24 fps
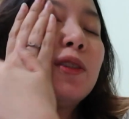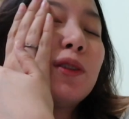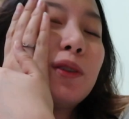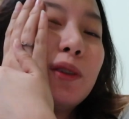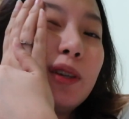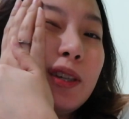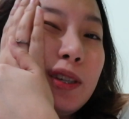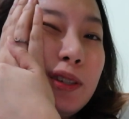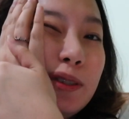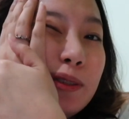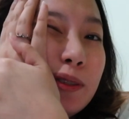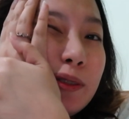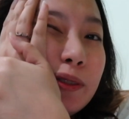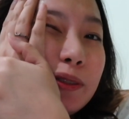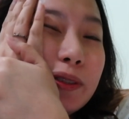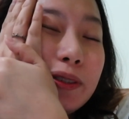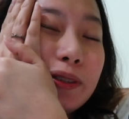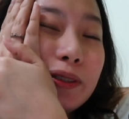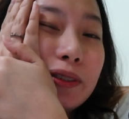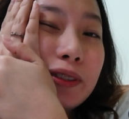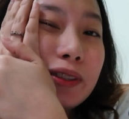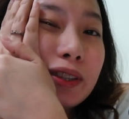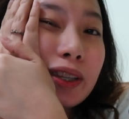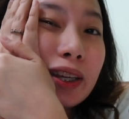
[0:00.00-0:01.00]
So,
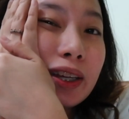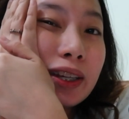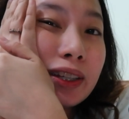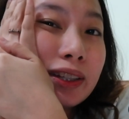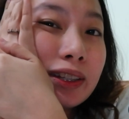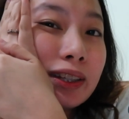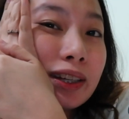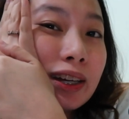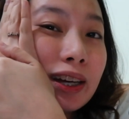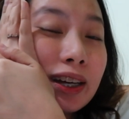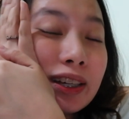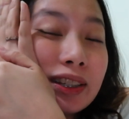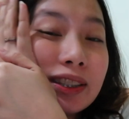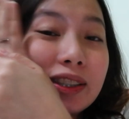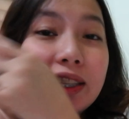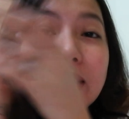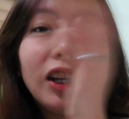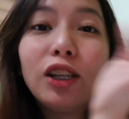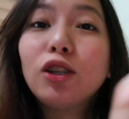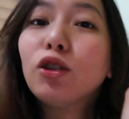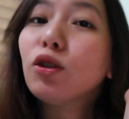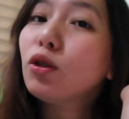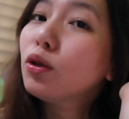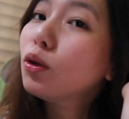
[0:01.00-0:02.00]
ayun, good night guys.
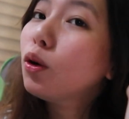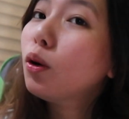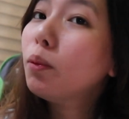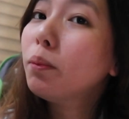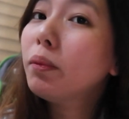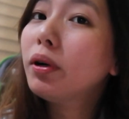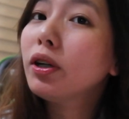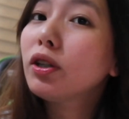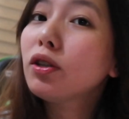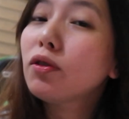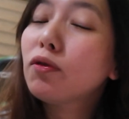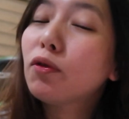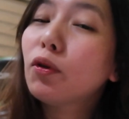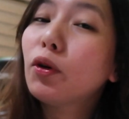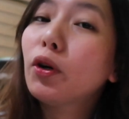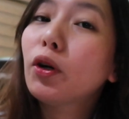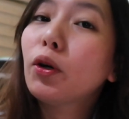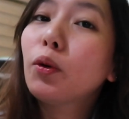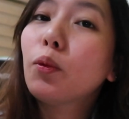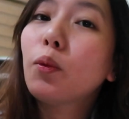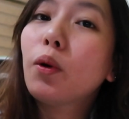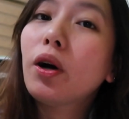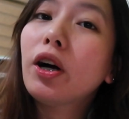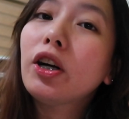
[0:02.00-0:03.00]
Thank you so much
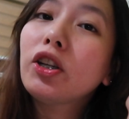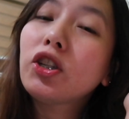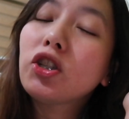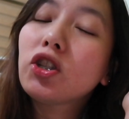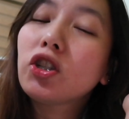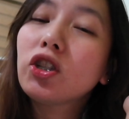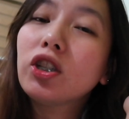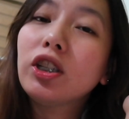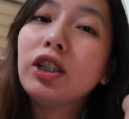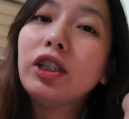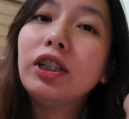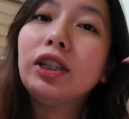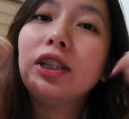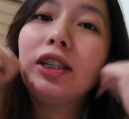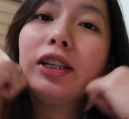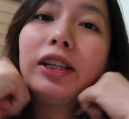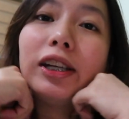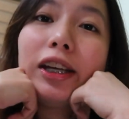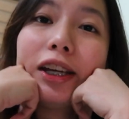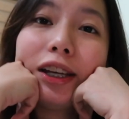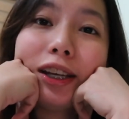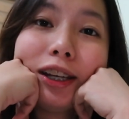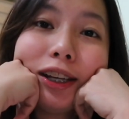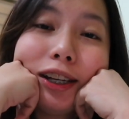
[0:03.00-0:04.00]
for watching.
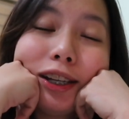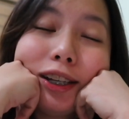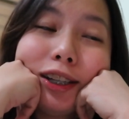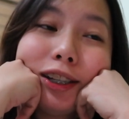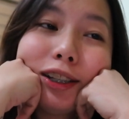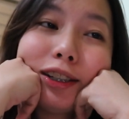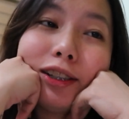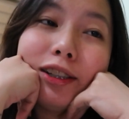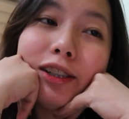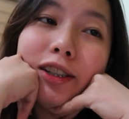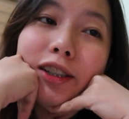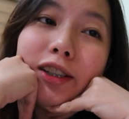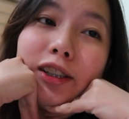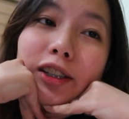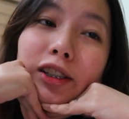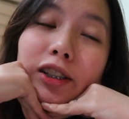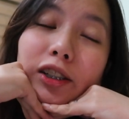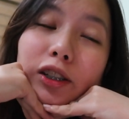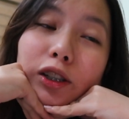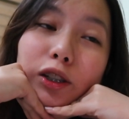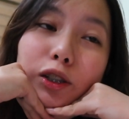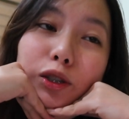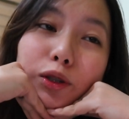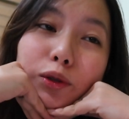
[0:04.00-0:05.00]
And,
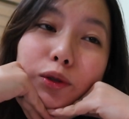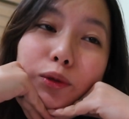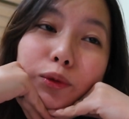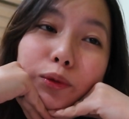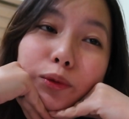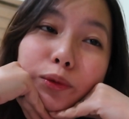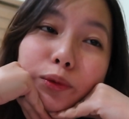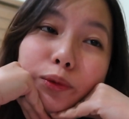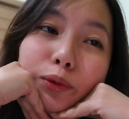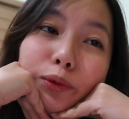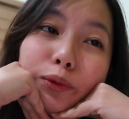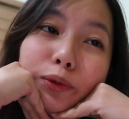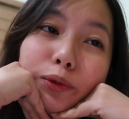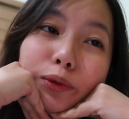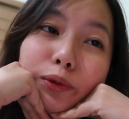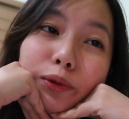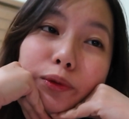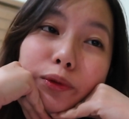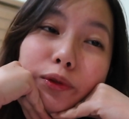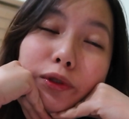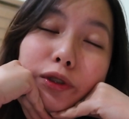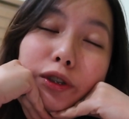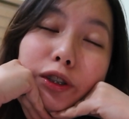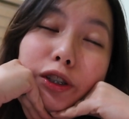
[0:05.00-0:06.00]
yun,
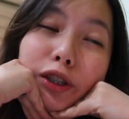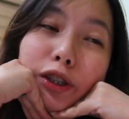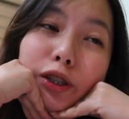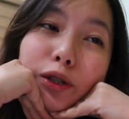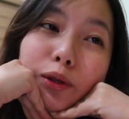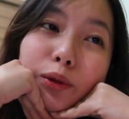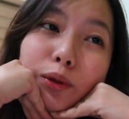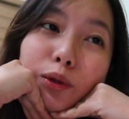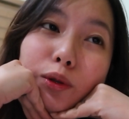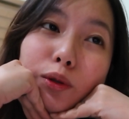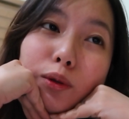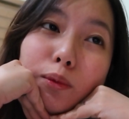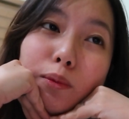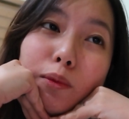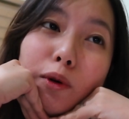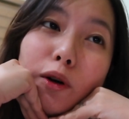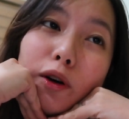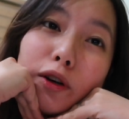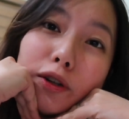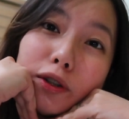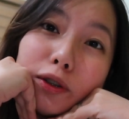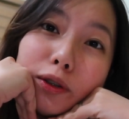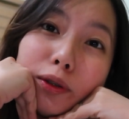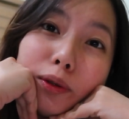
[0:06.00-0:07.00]
see you
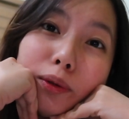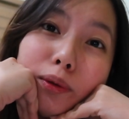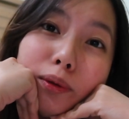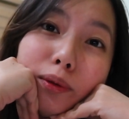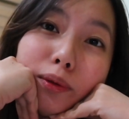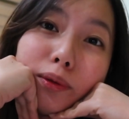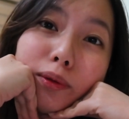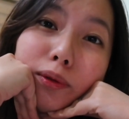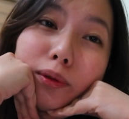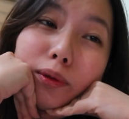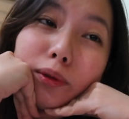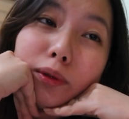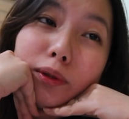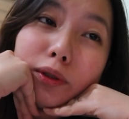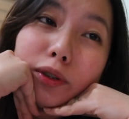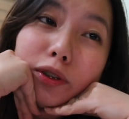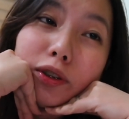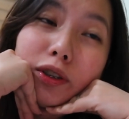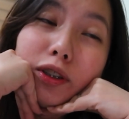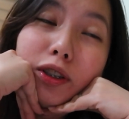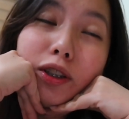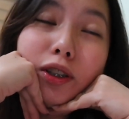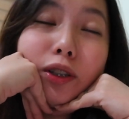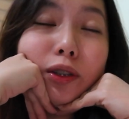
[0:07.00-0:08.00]
tomorrow. Or
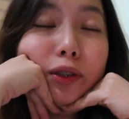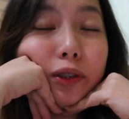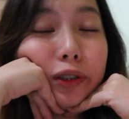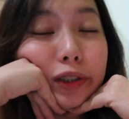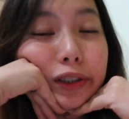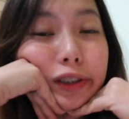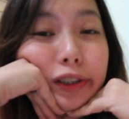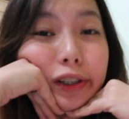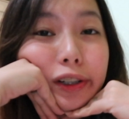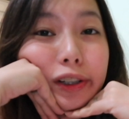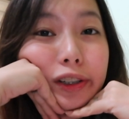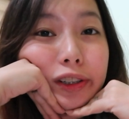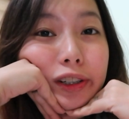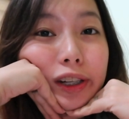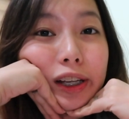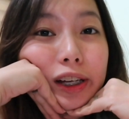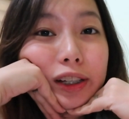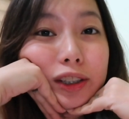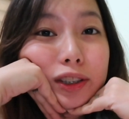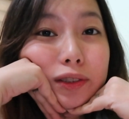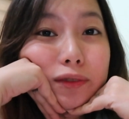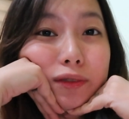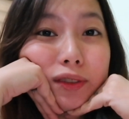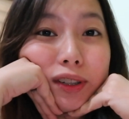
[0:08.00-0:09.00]
see you on our
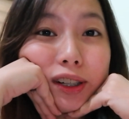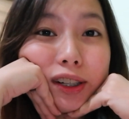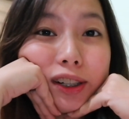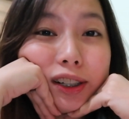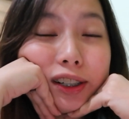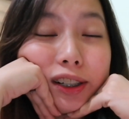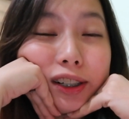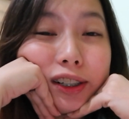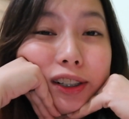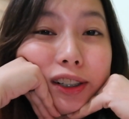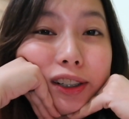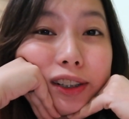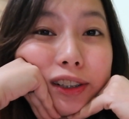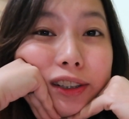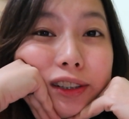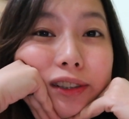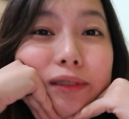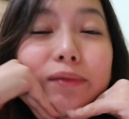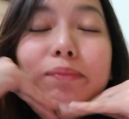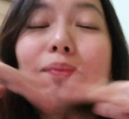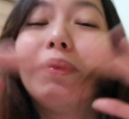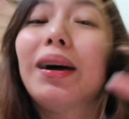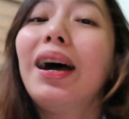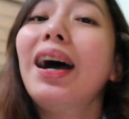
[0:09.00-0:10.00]
next vlog.
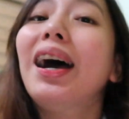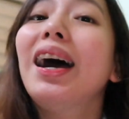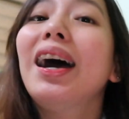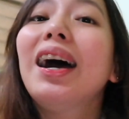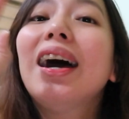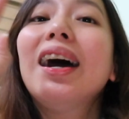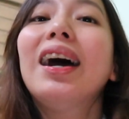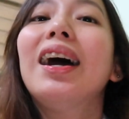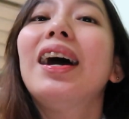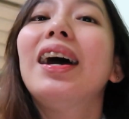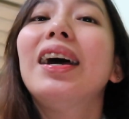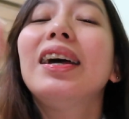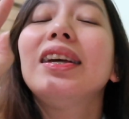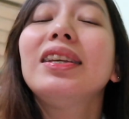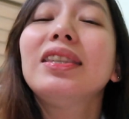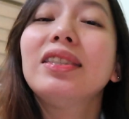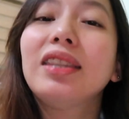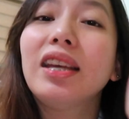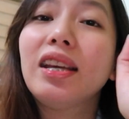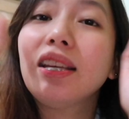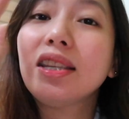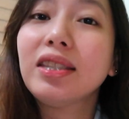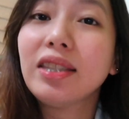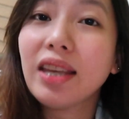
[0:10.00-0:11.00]
Bye!
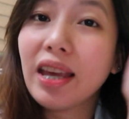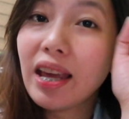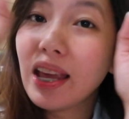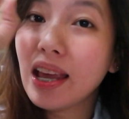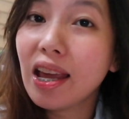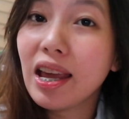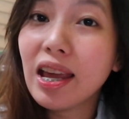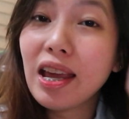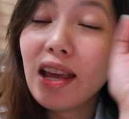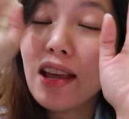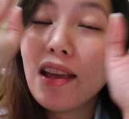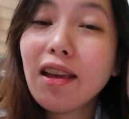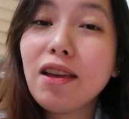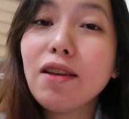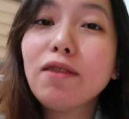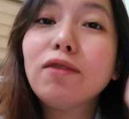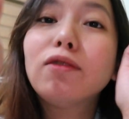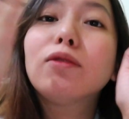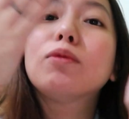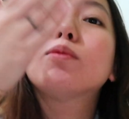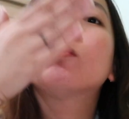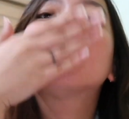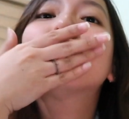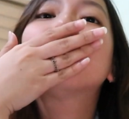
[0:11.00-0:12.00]
Stay safe!
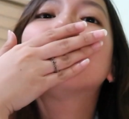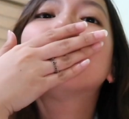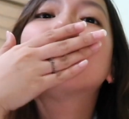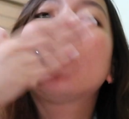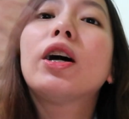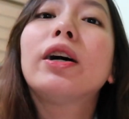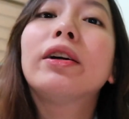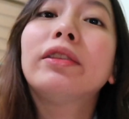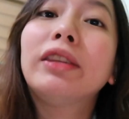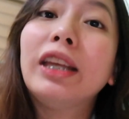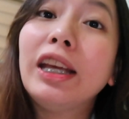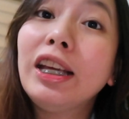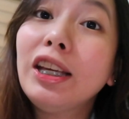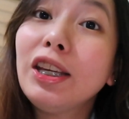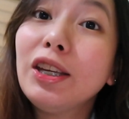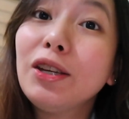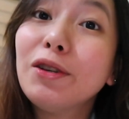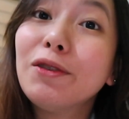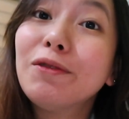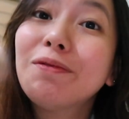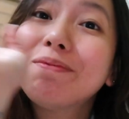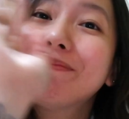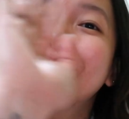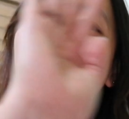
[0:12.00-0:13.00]

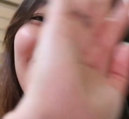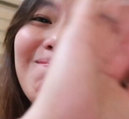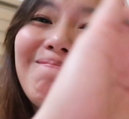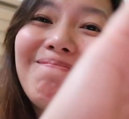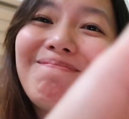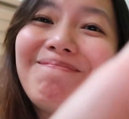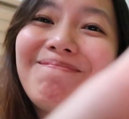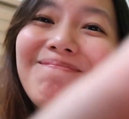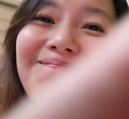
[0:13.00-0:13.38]
Thank you!